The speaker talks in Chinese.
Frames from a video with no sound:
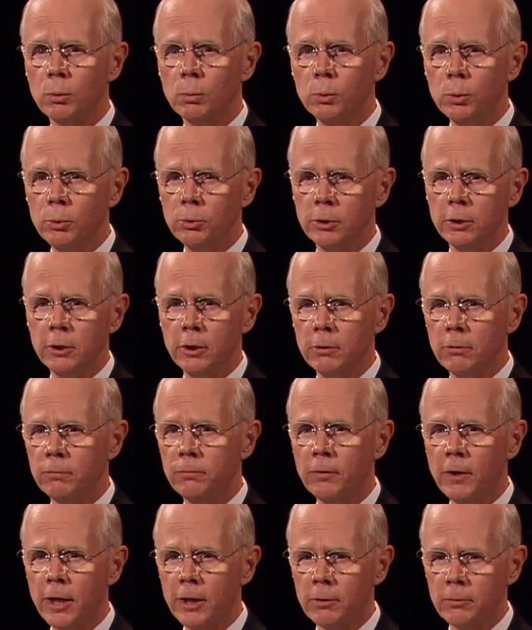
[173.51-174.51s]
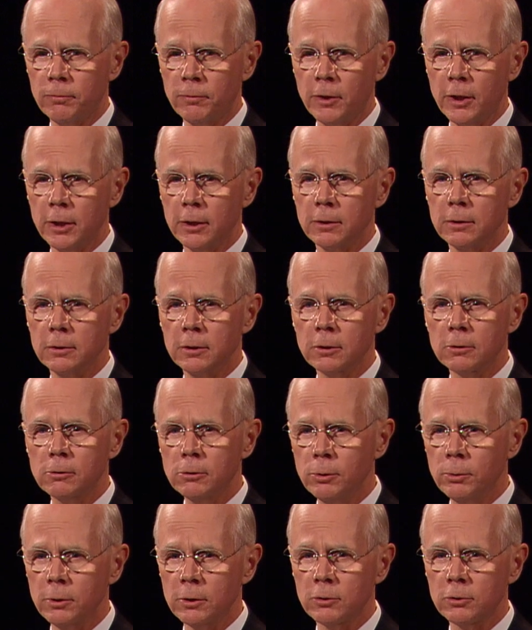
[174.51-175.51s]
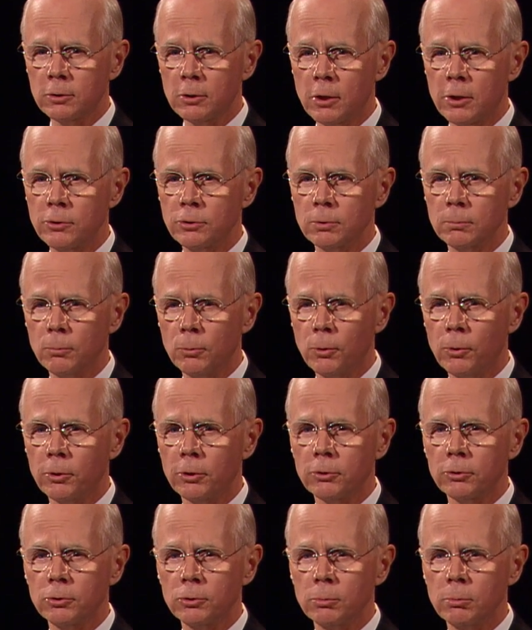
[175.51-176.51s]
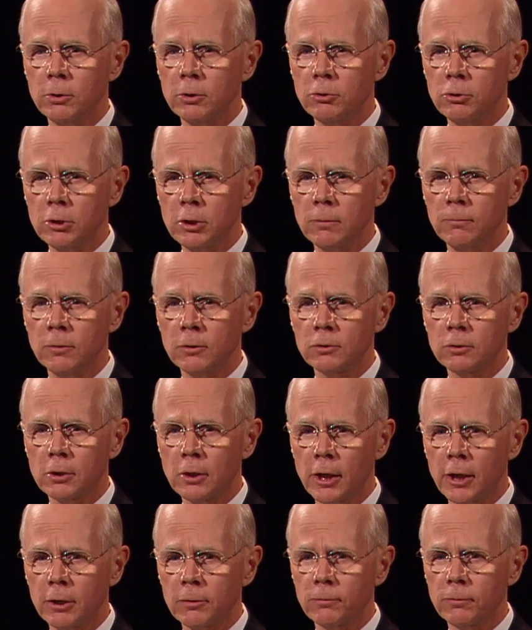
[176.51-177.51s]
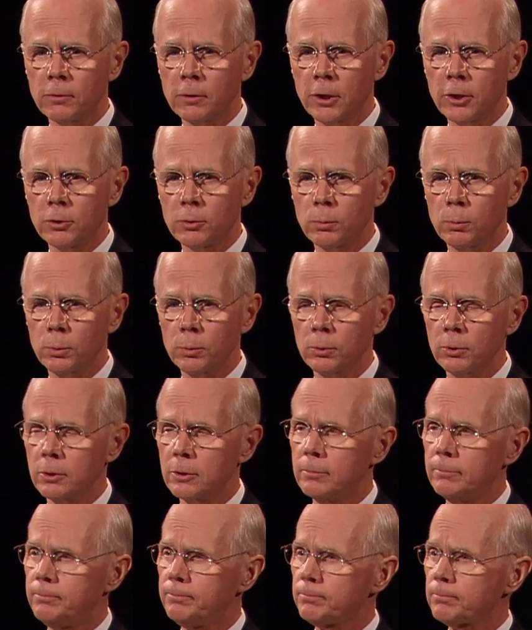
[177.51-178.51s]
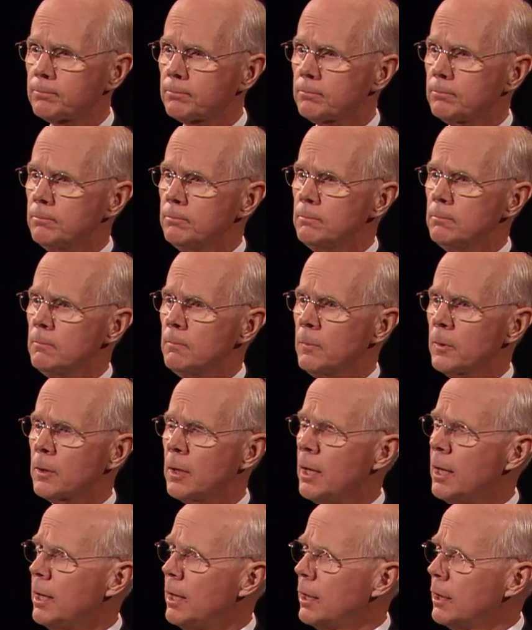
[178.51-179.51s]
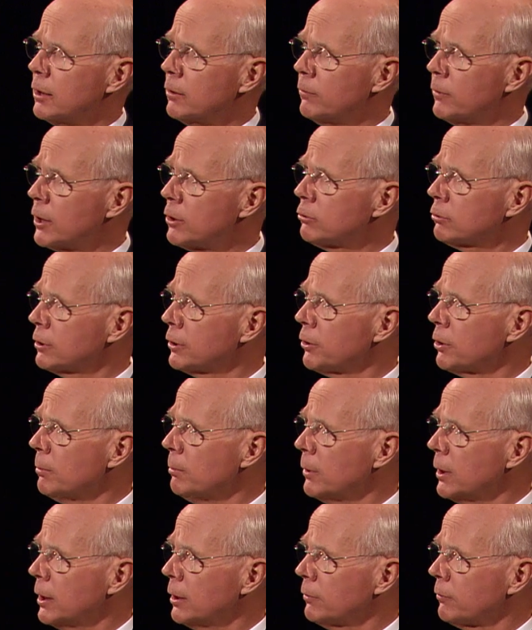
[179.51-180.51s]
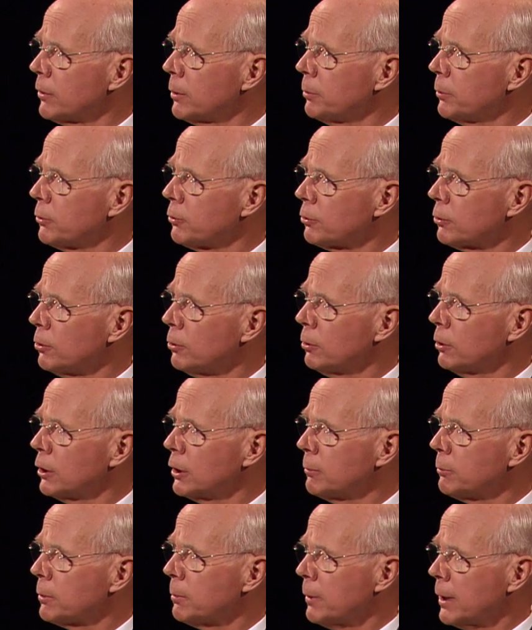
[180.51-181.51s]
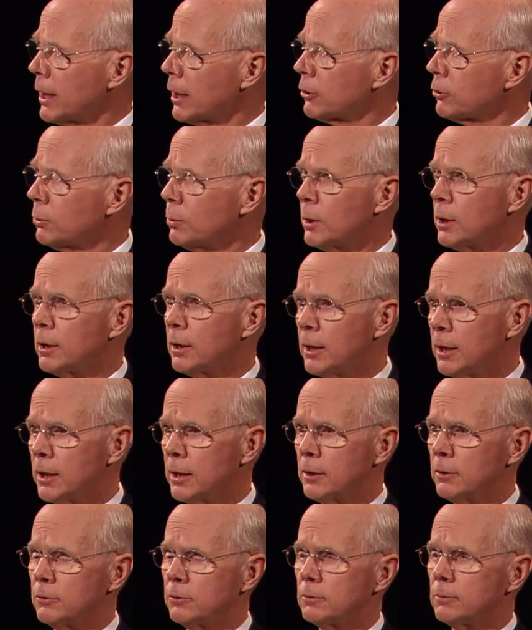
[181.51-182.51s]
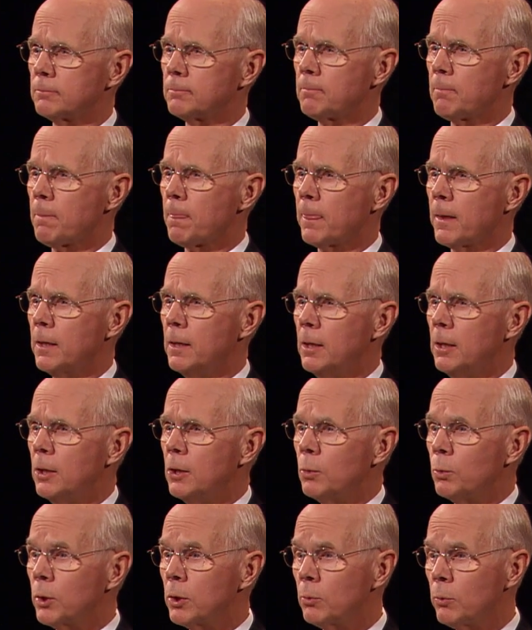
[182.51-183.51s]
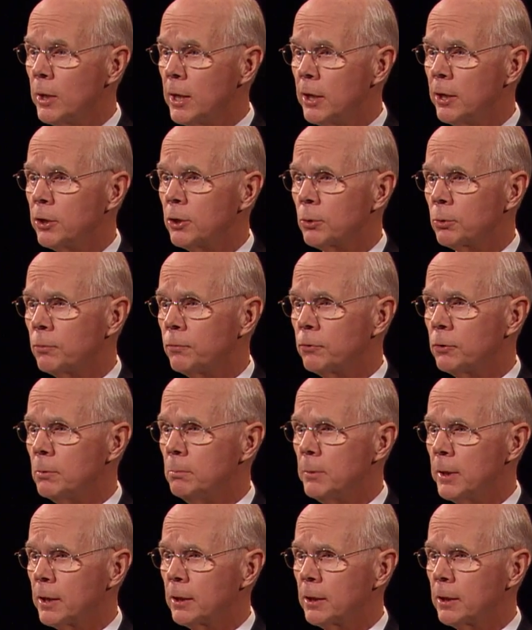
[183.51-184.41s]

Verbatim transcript: 他是犹太籍的士兵。在那次的任务中，几个人受了伤，包括莫里斯中士，他身受轻伤。最后，这组侦